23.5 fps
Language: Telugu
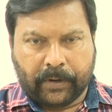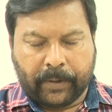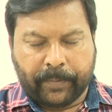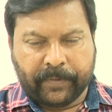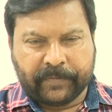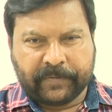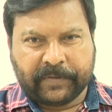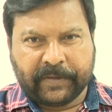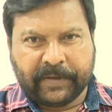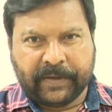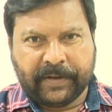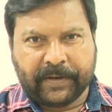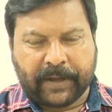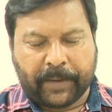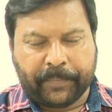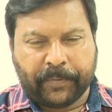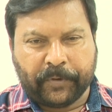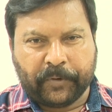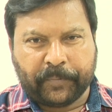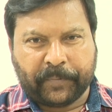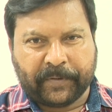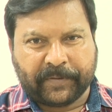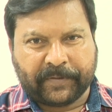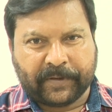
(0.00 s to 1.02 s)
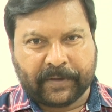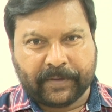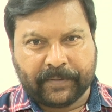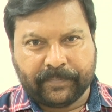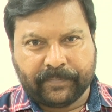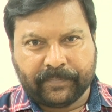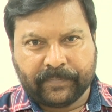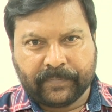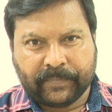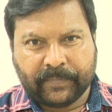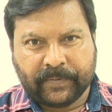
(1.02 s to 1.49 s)
నమస్తే నా పేరు ప్రసాద్
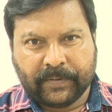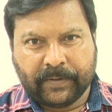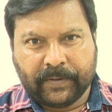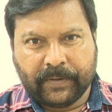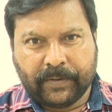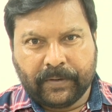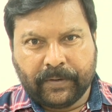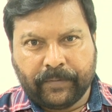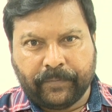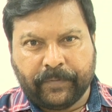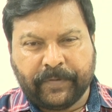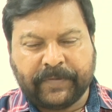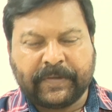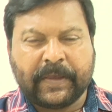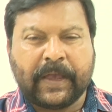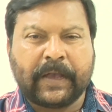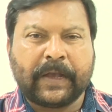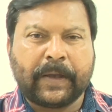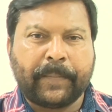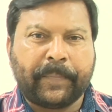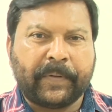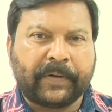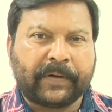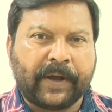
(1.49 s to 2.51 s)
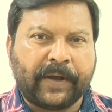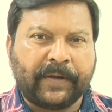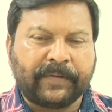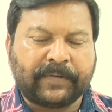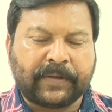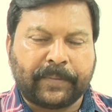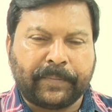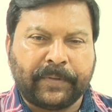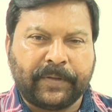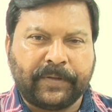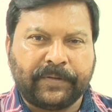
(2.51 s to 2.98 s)

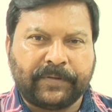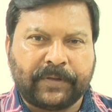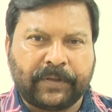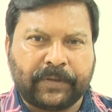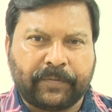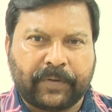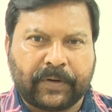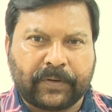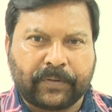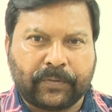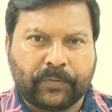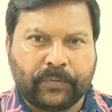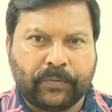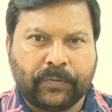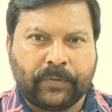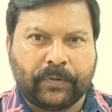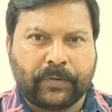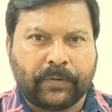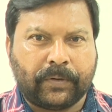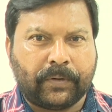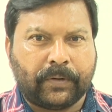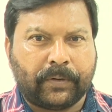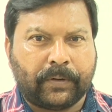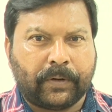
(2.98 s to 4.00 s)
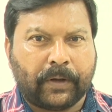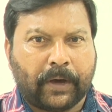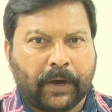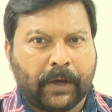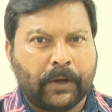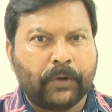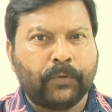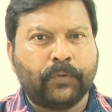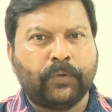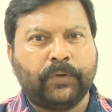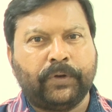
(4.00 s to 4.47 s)
విశాఖపట్నానికి సంబంధించినంత వరకు
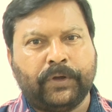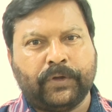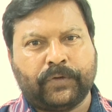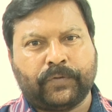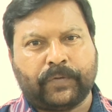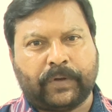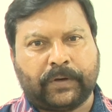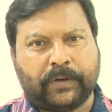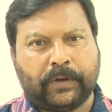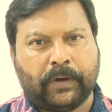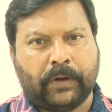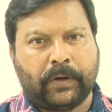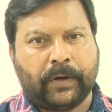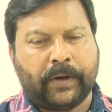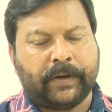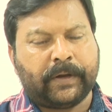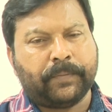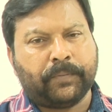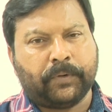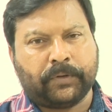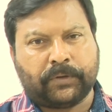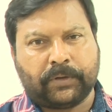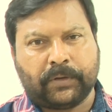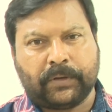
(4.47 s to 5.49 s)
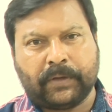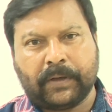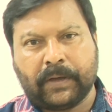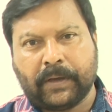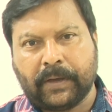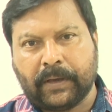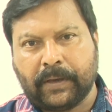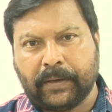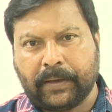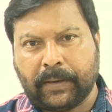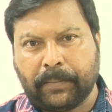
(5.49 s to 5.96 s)
నాలుగు నియోజకవర్గాలు అంటే మొత్తంగా
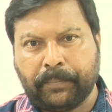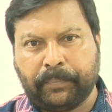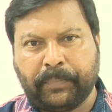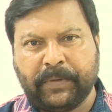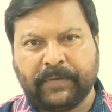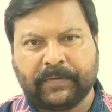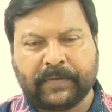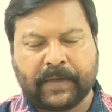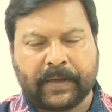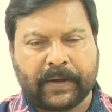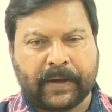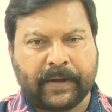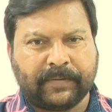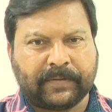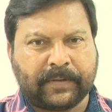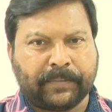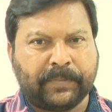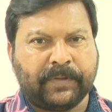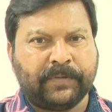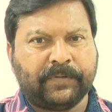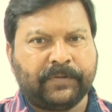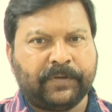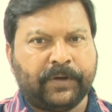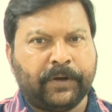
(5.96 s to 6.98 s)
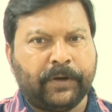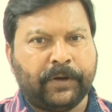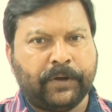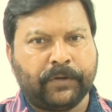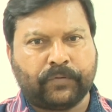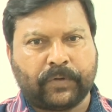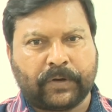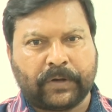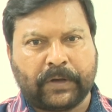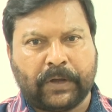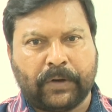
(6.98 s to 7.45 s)
ఎంపీ స్థానానికి సంబంధించి ఏడు
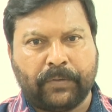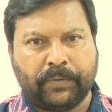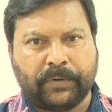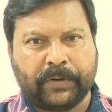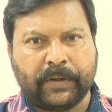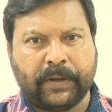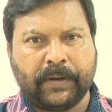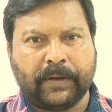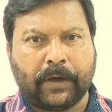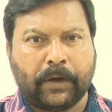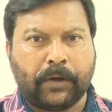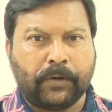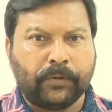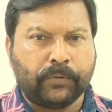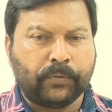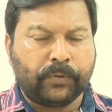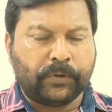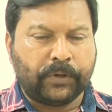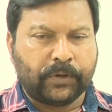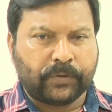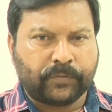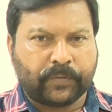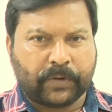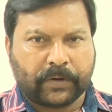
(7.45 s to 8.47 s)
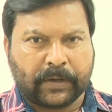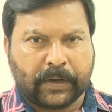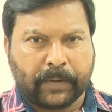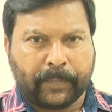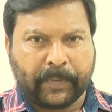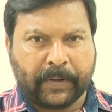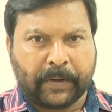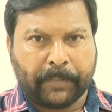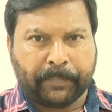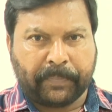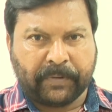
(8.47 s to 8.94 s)
నియోజకవర్గాలు ఉంటే నాలుగు
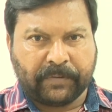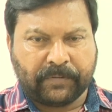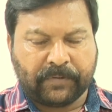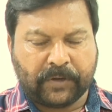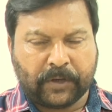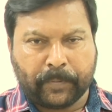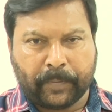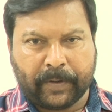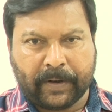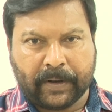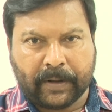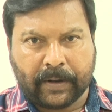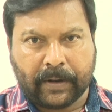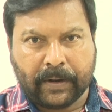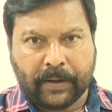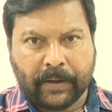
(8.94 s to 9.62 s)
నియోజకవర్గాలపైన ప్రత్యేకమైన